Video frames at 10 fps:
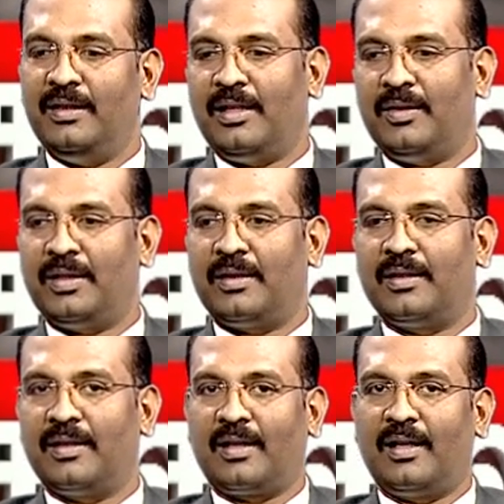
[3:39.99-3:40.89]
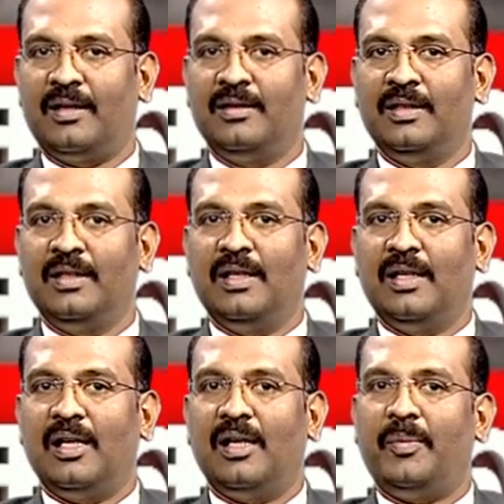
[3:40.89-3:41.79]
நடுத்தரத்தில் இருக்கலாம்
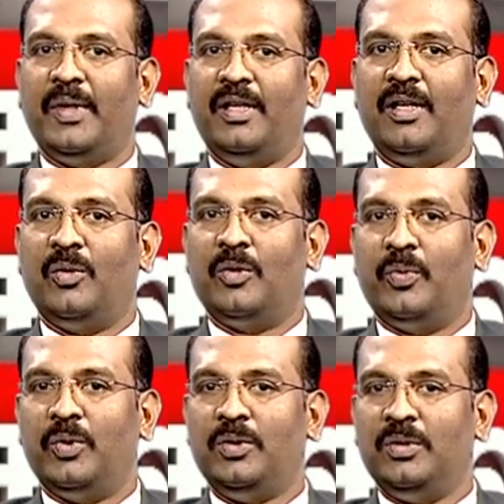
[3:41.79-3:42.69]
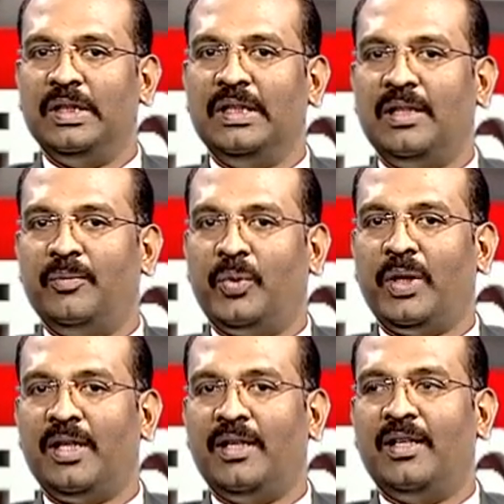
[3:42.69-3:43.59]
அப்படின்ற ஒரு பொது இந்த
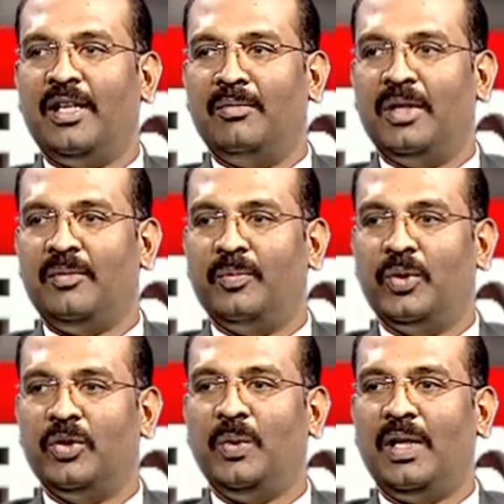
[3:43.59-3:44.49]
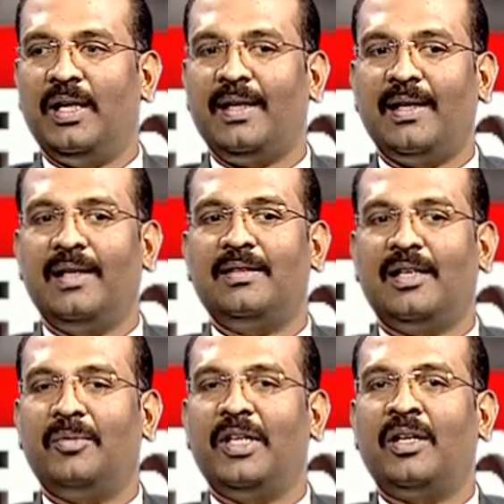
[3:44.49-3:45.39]
புரிதல் இல்லாமல் பொதுவாக
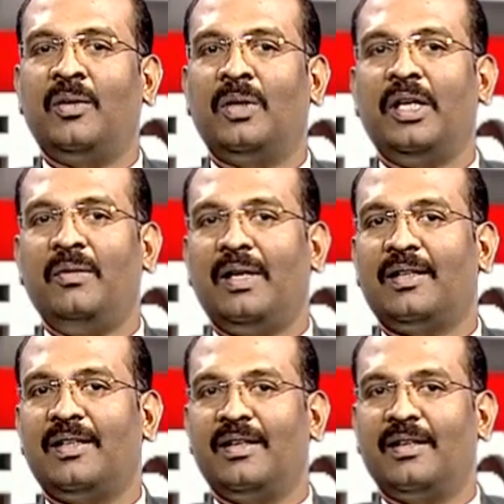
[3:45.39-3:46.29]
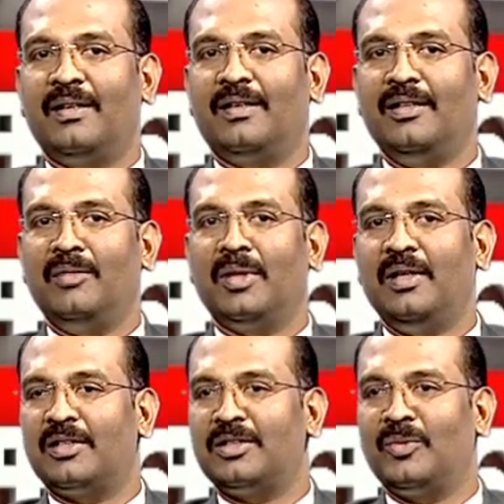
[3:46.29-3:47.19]
கேன்சர் அப்படின்ற ஒரே வார்த்தையை கண்டு நம்ம
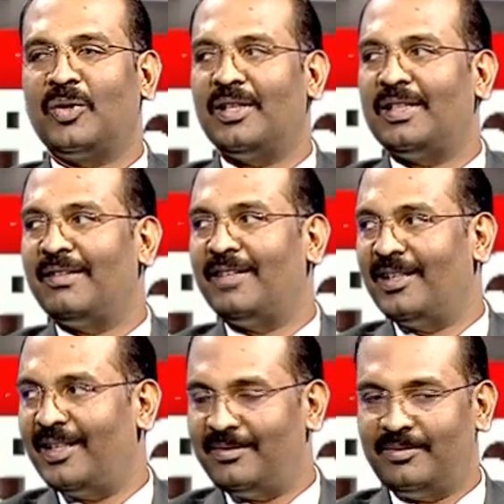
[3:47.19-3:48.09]
அச்சம் கொள்ள தேவையில்லை